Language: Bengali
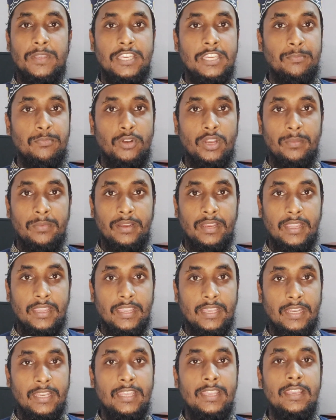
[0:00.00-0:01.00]
বেশি পরিমাণে
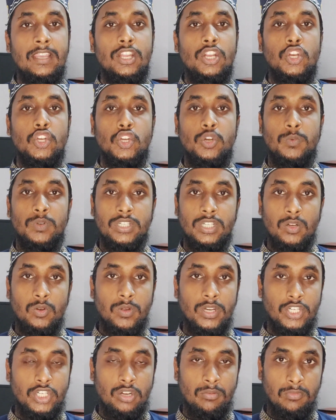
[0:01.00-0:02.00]
খেলে সমস্যা
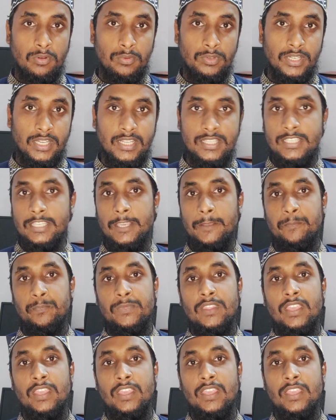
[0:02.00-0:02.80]
হওয়ার সম্ভাবনা আছে